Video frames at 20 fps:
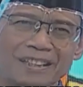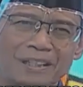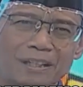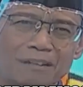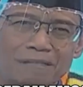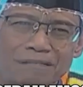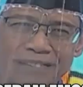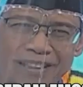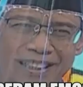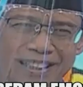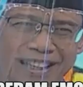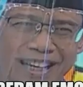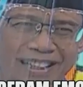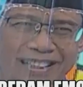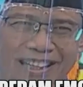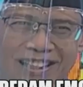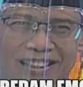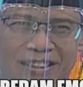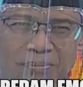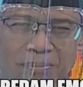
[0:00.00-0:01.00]
fitnah
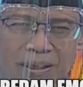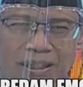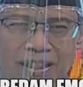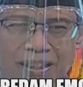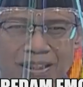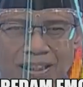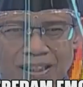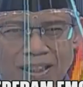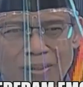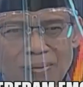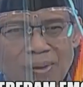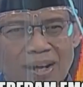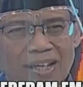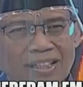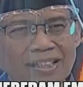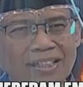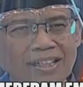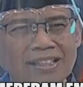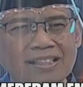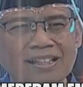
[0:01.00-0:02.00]
dan sebagainya.
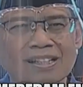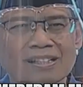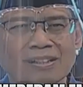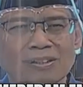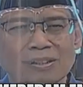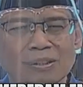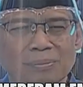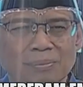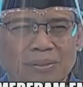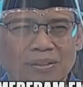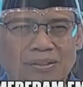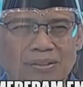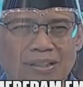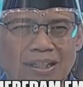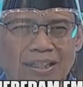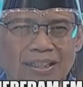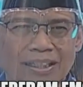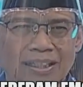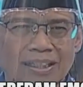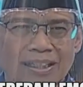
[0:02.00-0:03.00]
Keluarin aja terus-menerus.
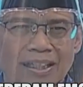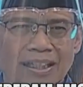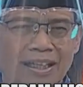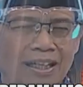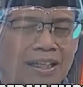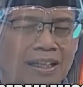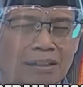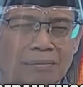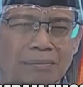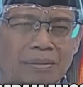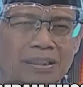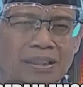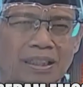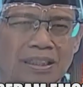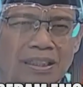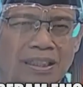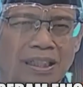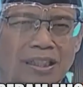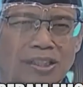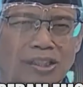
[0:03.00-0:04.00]
Dan ini akan
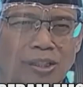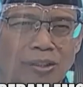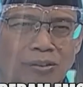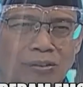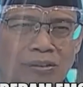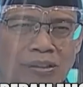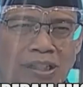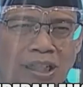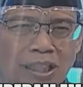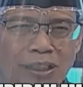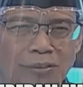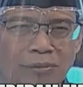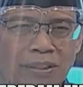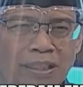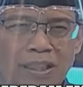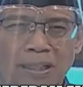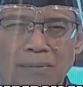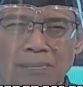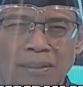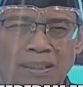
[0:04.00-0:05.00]
menjadikan satu
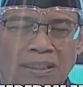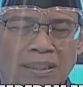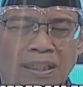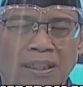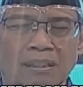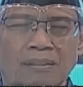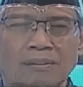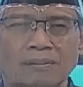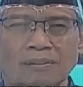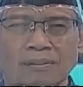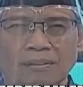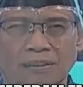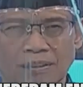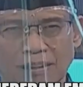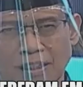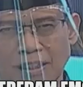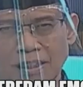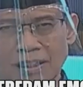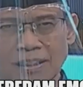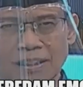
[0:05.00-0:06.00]
kesatuan yang namanya
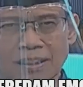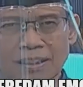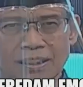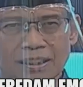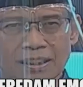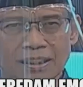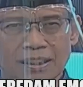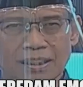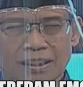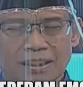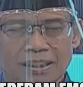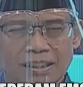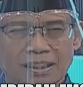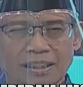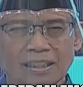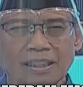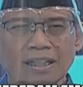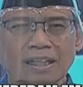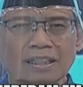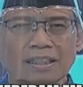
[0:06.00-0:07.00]
dosa.
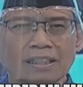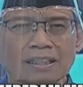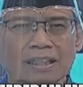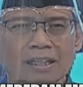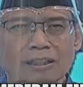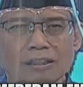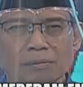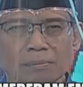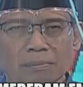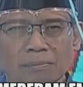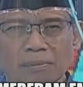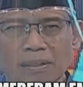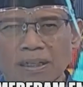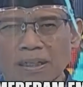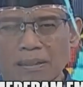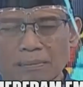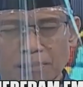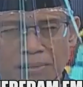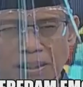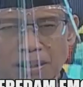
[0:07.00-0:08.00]
Disinilah kita harus
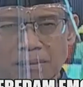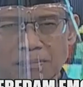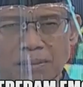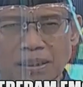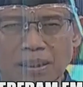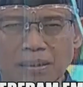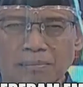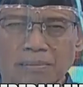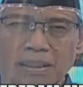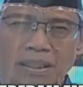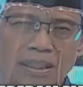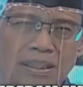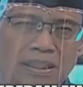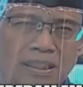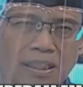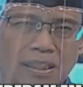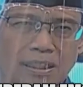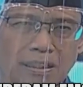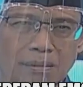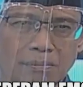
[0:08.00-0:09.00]
memahami bagaimana
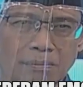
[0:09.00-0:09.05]
caranya